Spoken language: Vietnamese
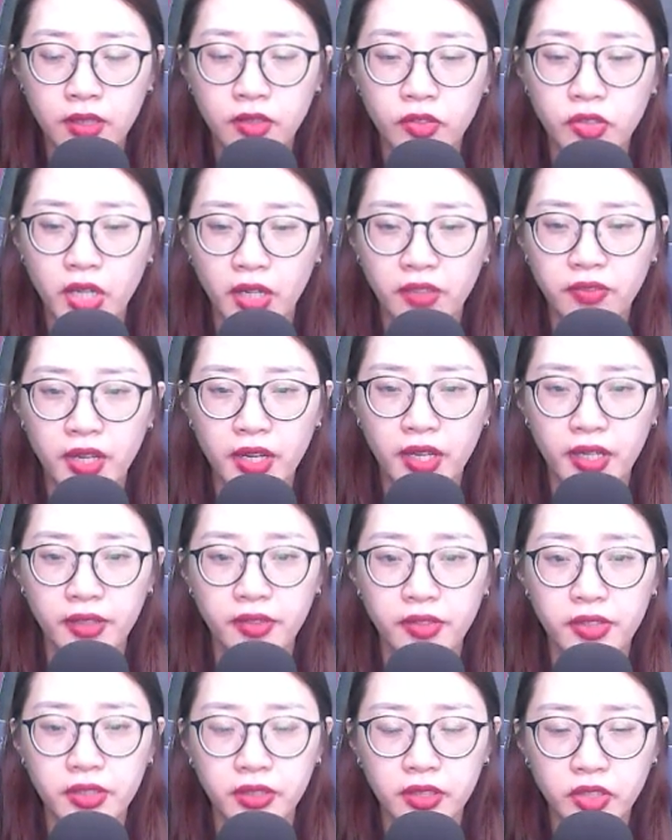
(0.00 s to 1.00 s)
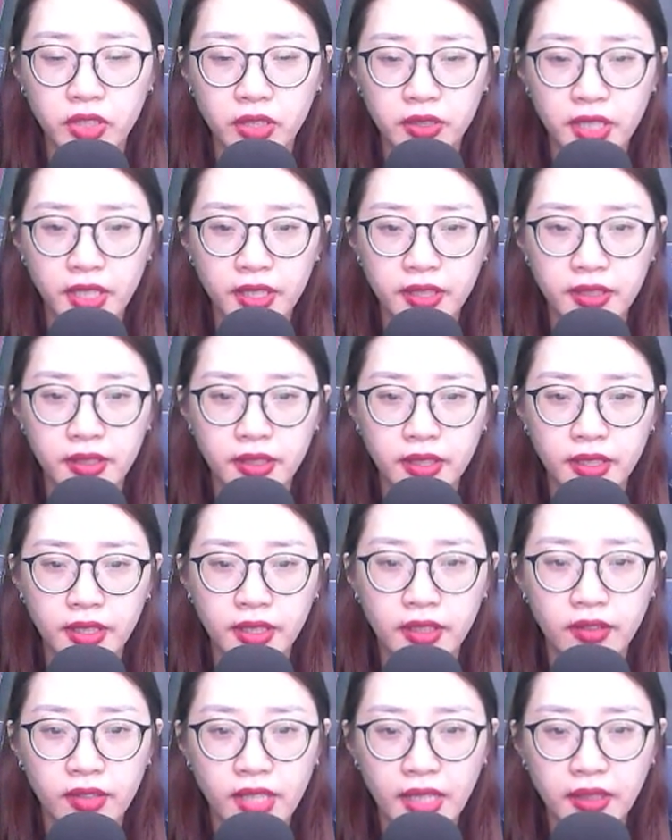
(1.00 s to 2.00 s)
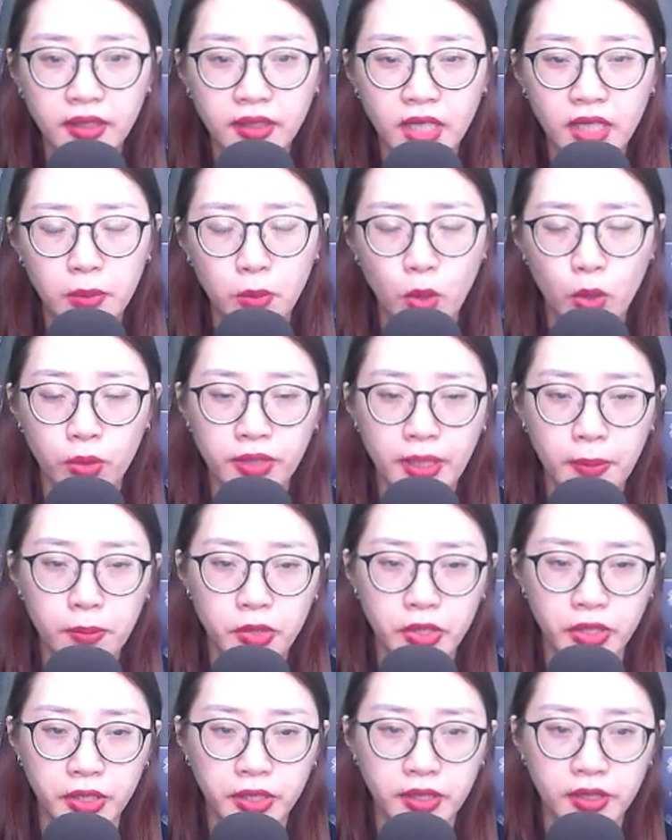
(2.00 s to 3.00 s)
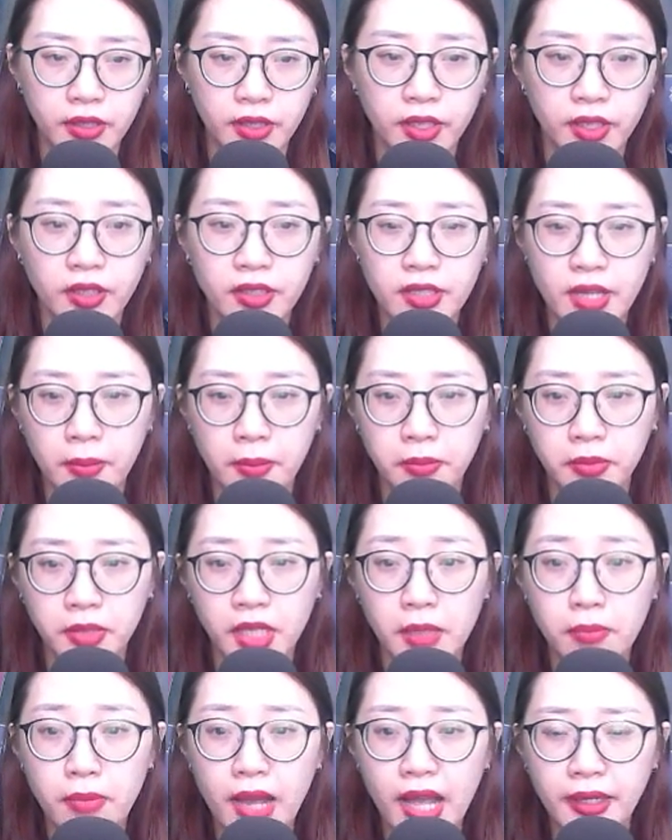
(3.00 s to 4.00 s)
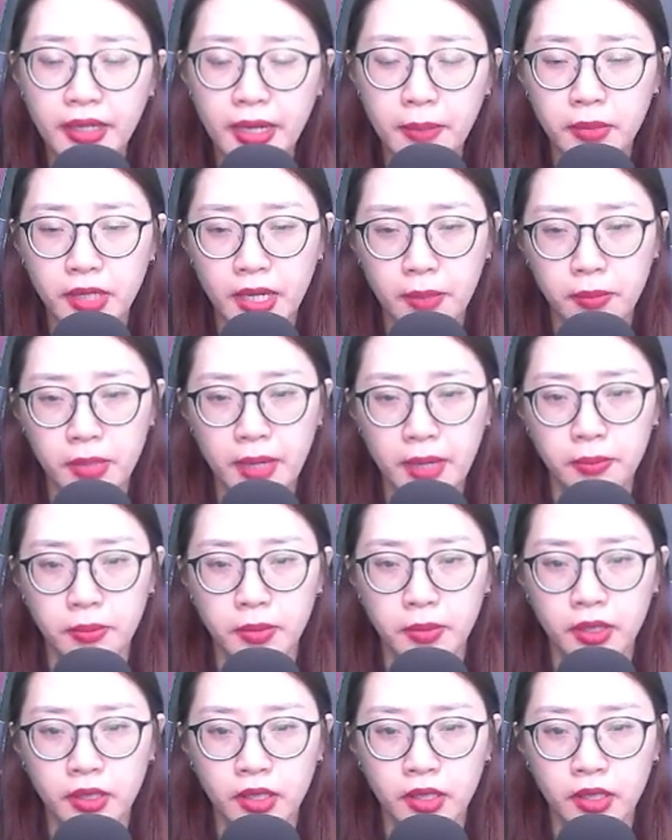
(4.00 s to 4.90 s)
Trở về dưỡng sức đi Nhanh thì một năm rưỡi Chậm thì 3 năm 5 năm